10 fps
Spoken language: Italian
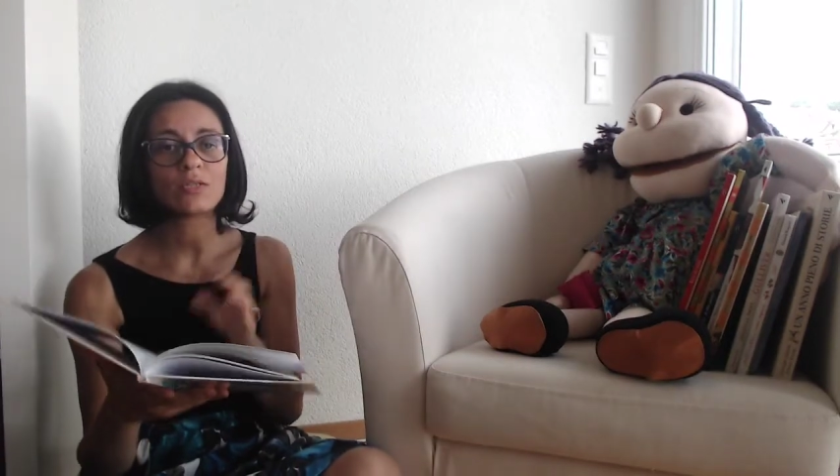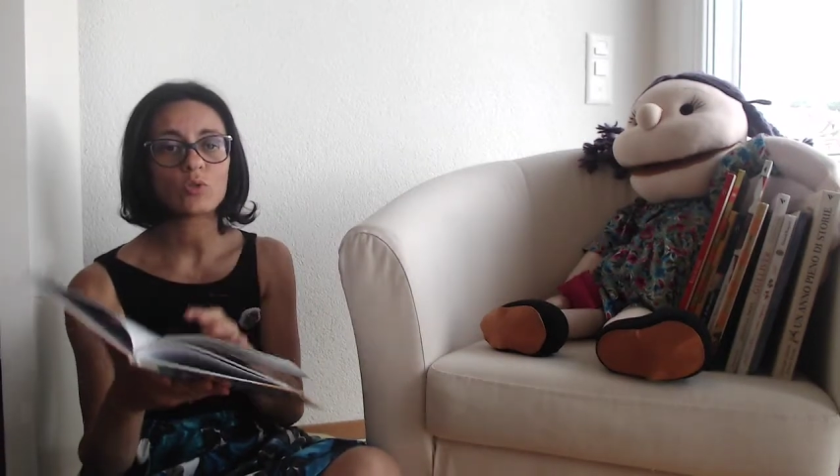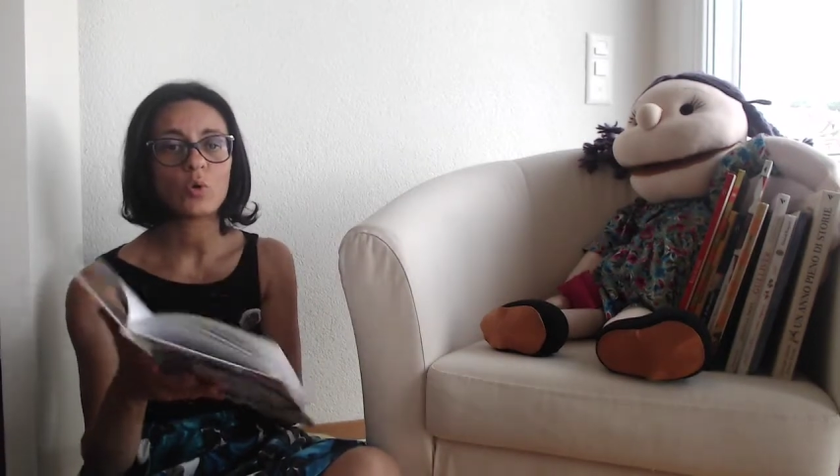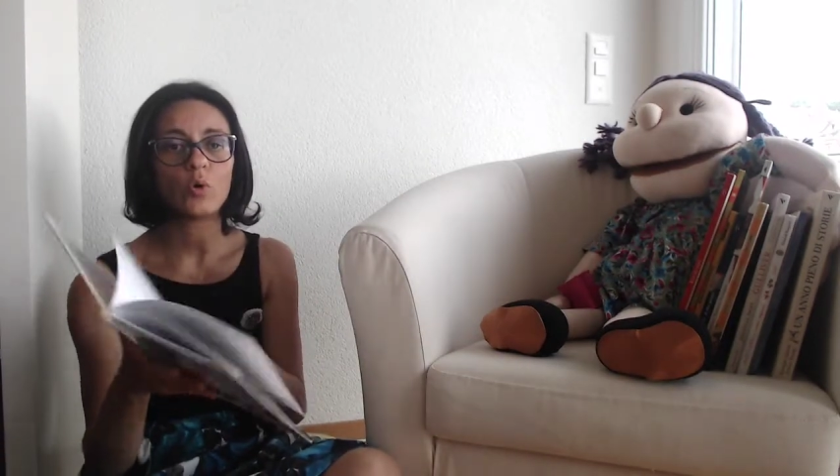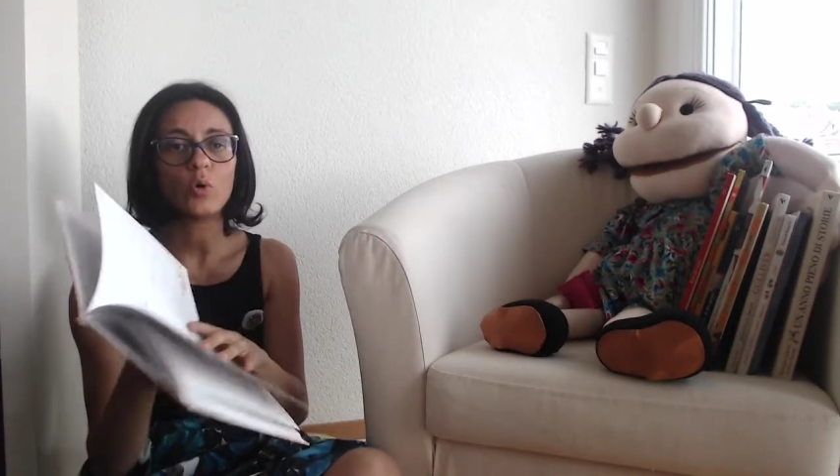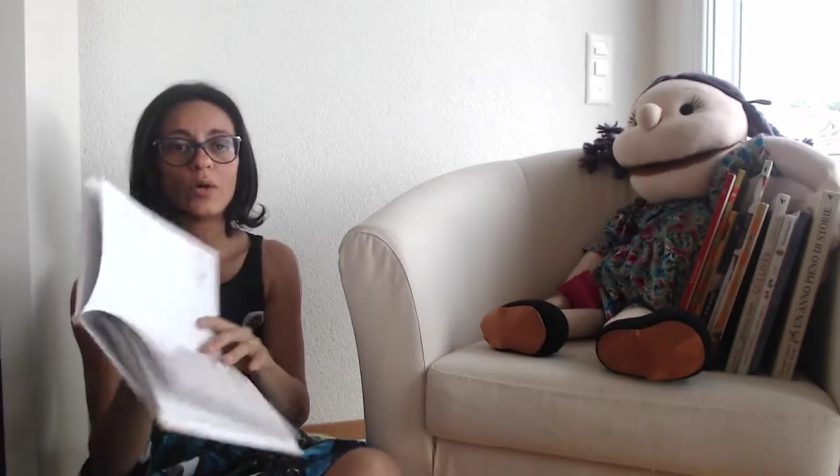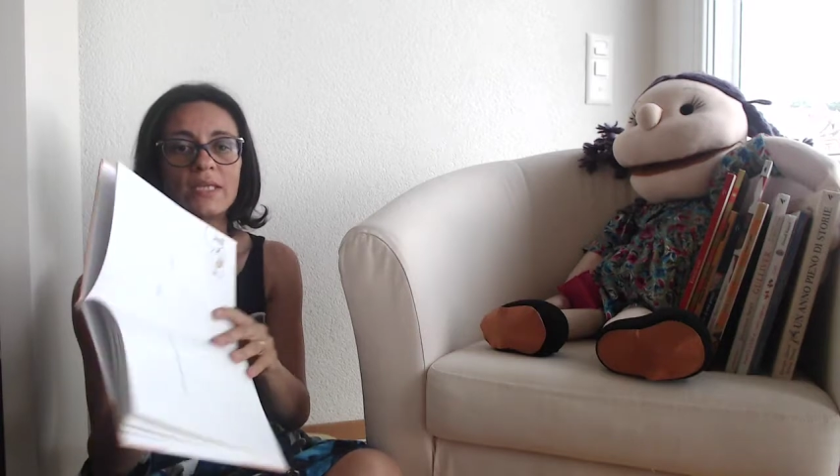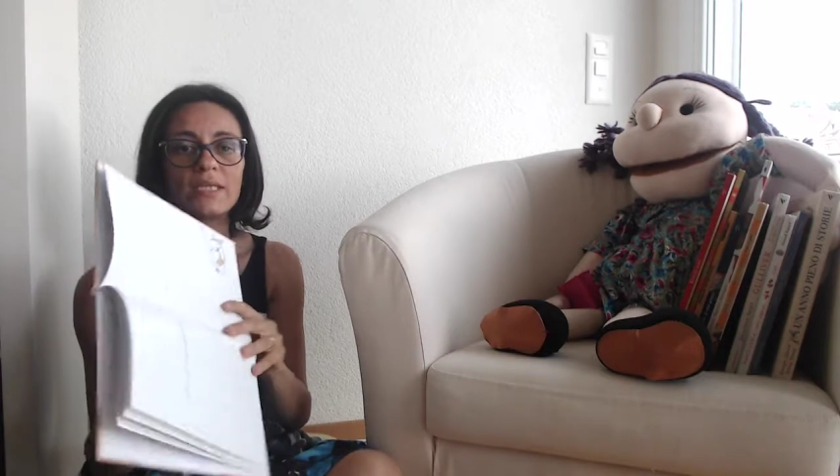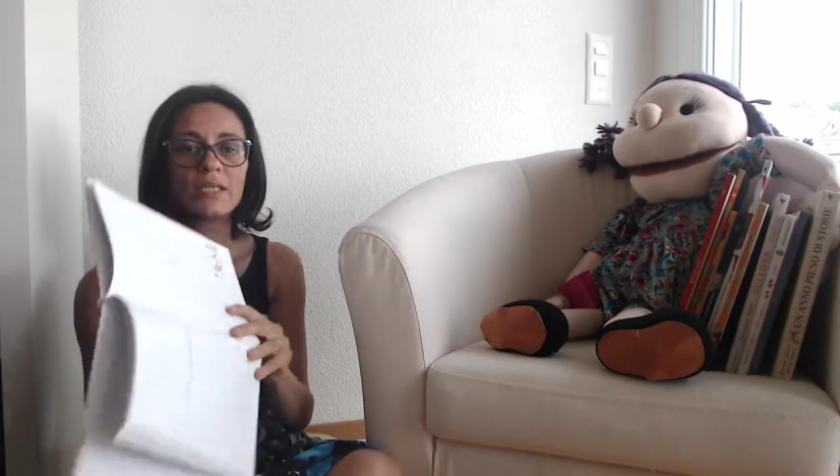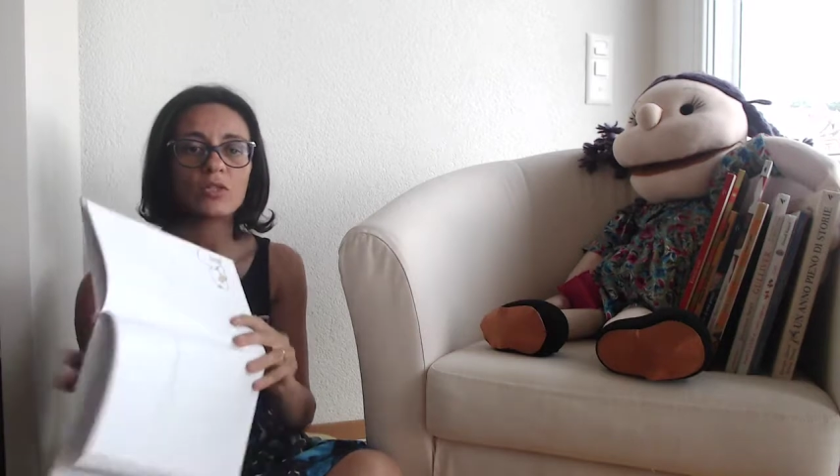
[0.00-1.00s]
solo e
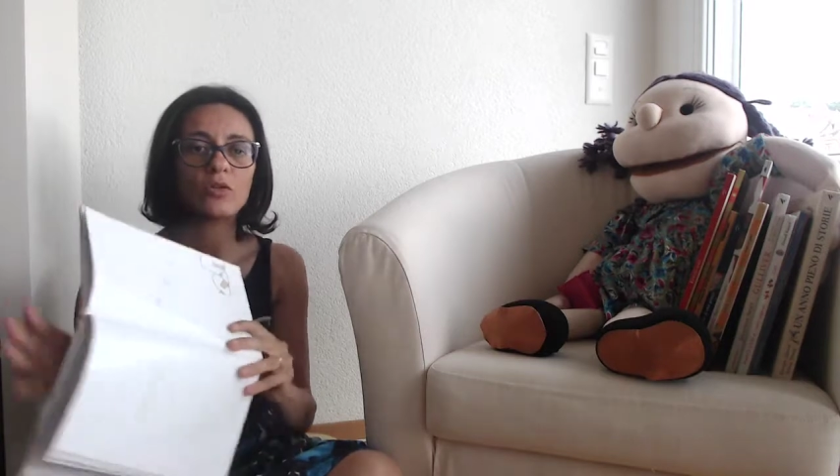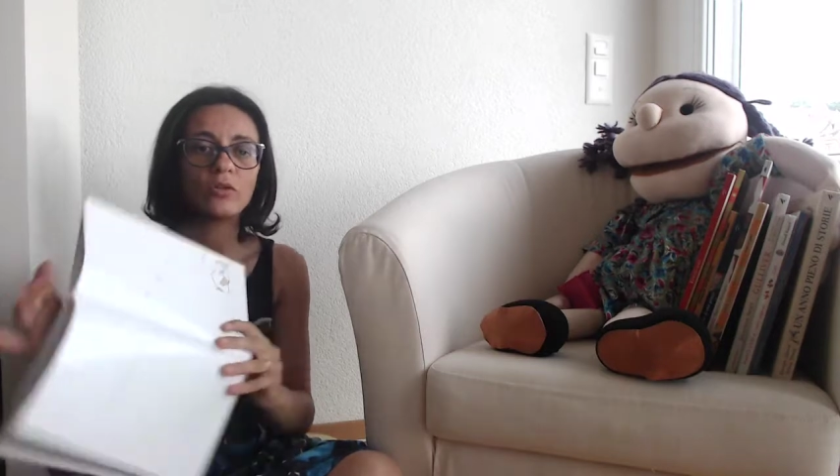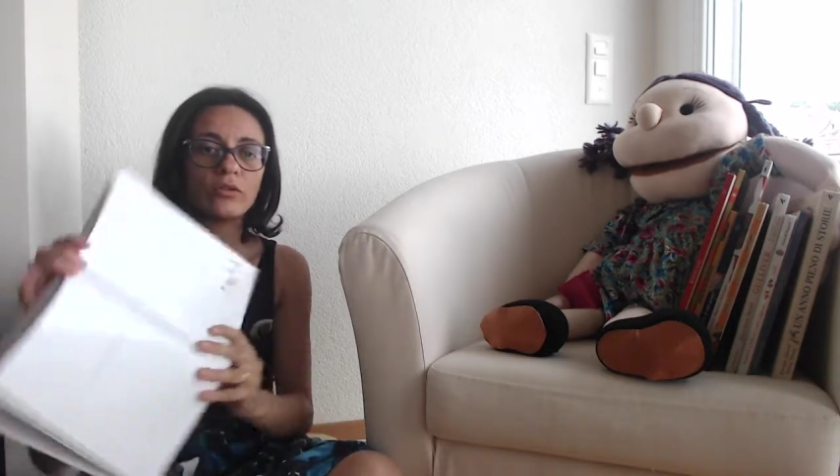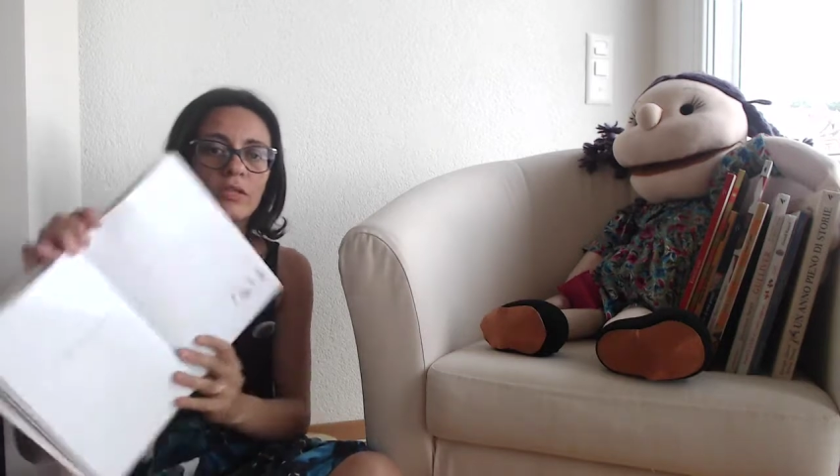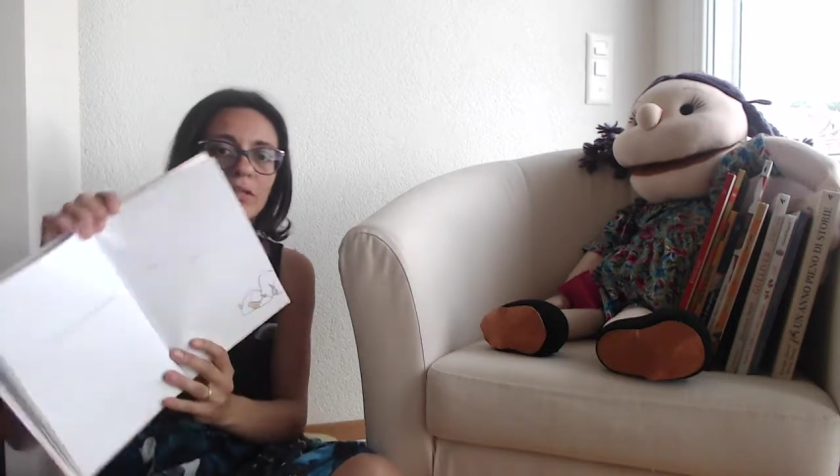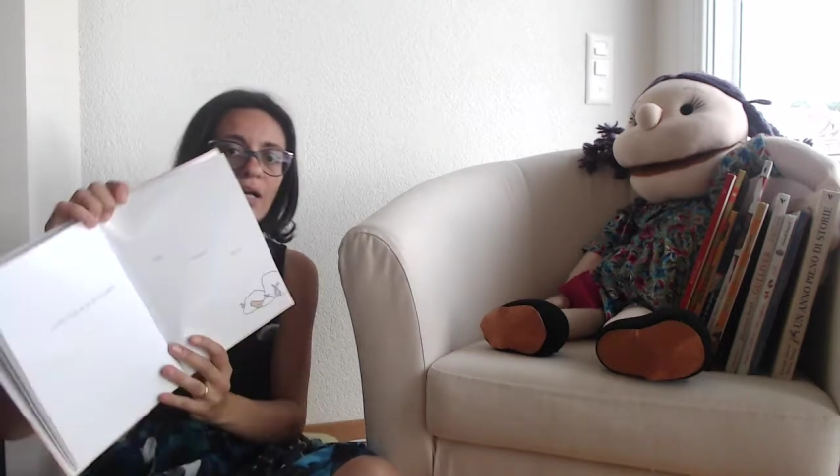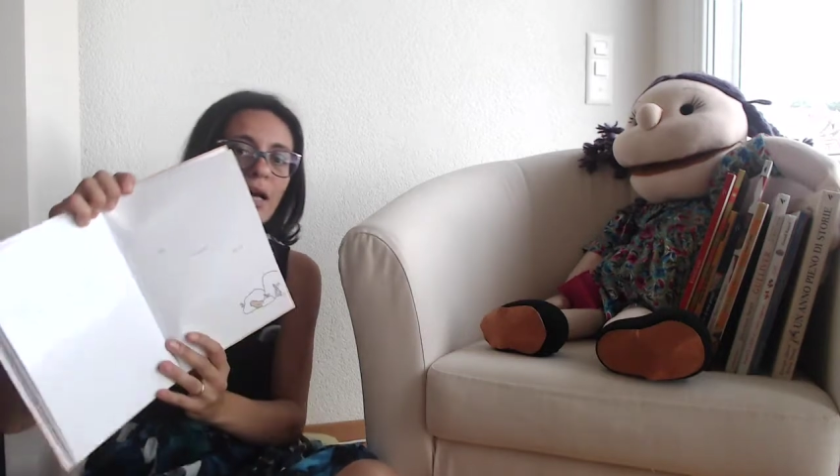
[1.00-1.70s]
si nasconde tra